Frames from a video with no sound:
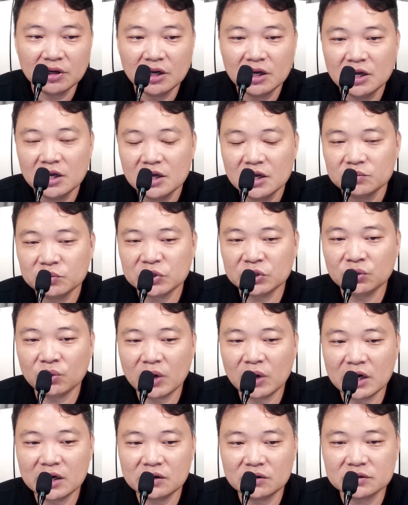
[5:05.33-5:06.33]

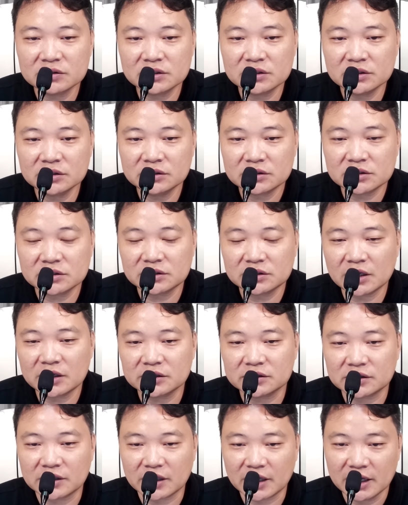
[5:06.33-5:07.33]
필요한 것은
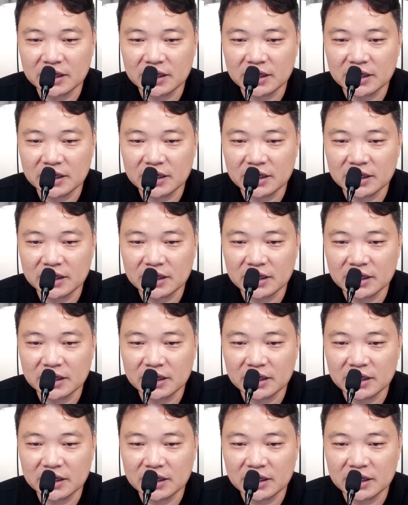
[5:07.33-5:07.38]
그때그때